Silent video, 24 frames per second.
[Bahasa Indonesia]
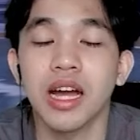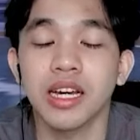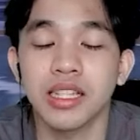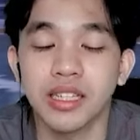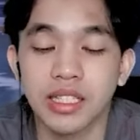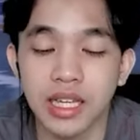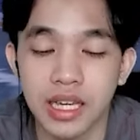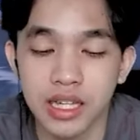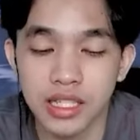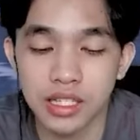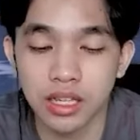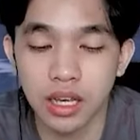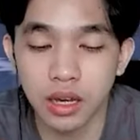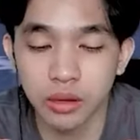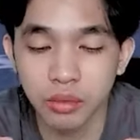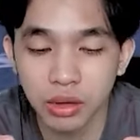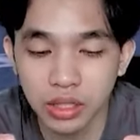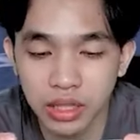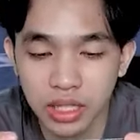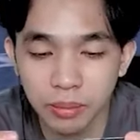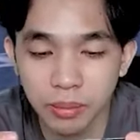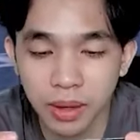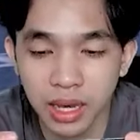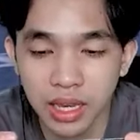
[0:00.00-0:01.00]
banget, guys,
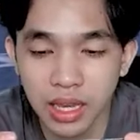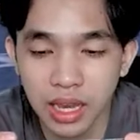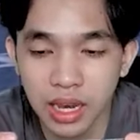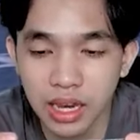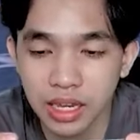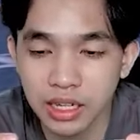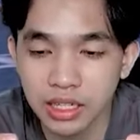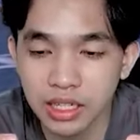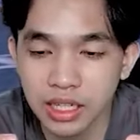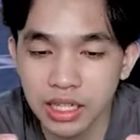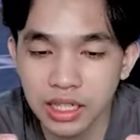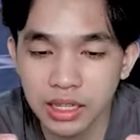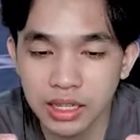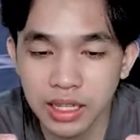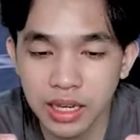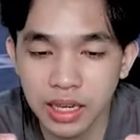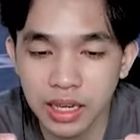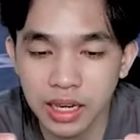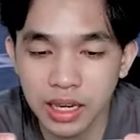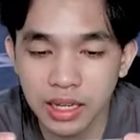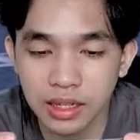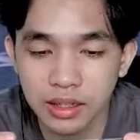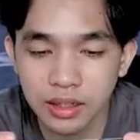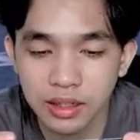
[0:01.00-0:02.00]
kekuatan bayangan
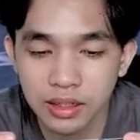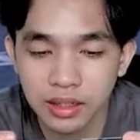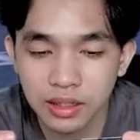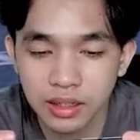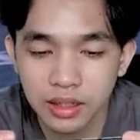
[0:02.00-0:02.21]
kita ya.